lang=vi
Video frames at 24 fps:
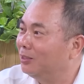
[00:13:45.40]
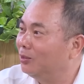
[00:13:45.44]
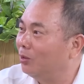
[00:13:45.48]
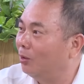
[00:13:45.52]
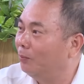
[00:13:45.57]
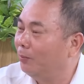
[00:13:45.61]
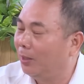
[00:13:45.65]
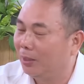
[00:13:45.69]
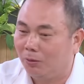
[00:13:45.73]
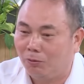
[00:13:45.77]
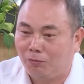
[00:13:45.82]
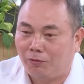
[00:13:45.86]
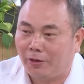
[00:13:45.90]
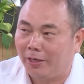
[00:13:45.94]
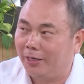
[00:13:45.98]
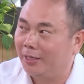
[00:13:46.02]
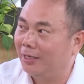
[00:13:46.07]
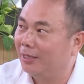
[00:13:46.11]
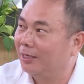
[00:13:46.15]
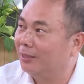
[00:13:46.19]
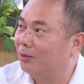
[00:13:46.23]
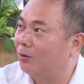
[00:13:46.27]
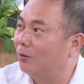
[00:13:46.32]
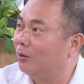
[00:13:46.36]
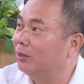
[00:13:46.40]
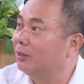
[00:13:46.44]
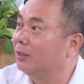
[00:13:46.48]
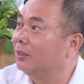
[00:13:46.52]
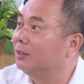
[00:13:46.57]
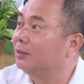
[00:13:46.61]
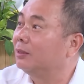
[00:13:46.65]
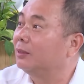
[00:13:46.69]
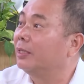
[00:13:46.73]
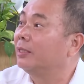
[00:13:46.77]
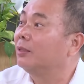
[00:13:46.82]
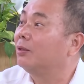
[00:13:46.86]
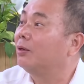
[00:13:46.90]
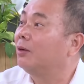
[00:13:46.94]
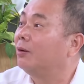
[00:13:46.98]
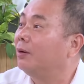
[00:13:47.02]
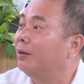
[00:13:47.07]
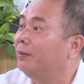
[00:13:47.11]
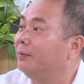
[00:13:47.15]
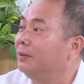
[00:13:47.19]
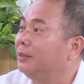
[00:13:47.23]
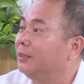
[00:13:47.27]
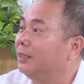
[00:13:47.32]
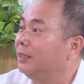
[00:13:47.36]
Rồi mình cũng phải con thì tôi
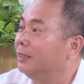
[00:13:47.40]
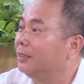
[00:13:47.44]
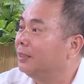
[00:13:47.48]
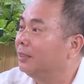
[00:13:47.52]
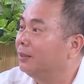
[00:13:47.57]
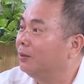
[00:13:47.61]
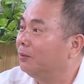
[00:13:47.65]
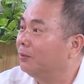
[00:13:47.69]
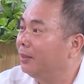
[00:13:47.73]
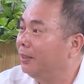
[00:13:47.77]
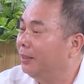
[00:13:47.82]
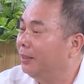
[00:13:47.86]
nói với chị lúc